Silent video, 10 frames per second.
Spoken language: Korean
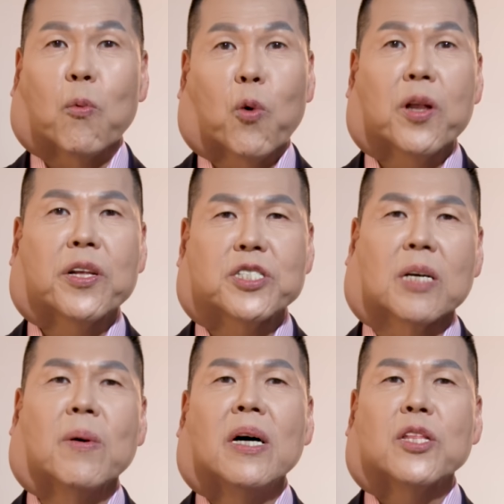w o r s h
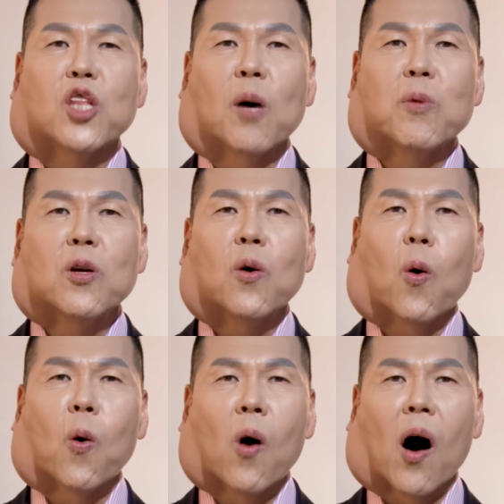i p
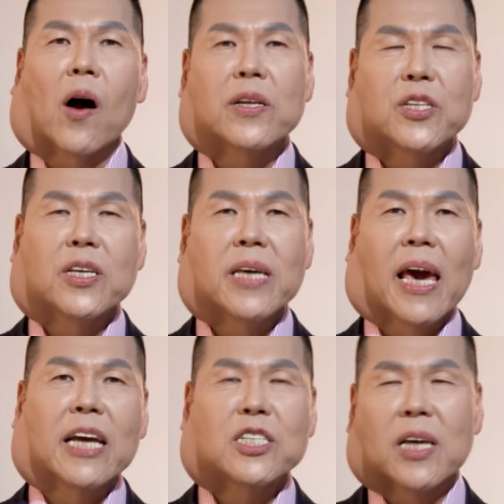
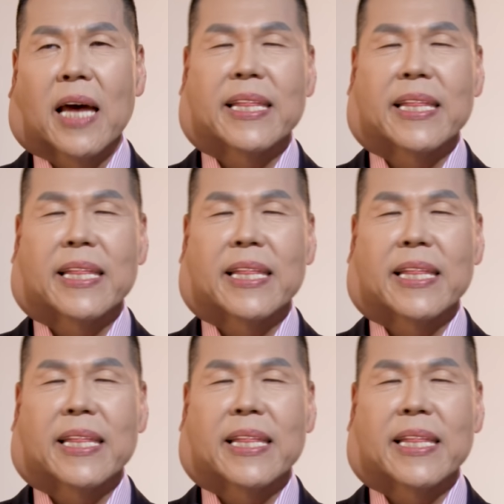W-O-R-T-H-S-H-I-P.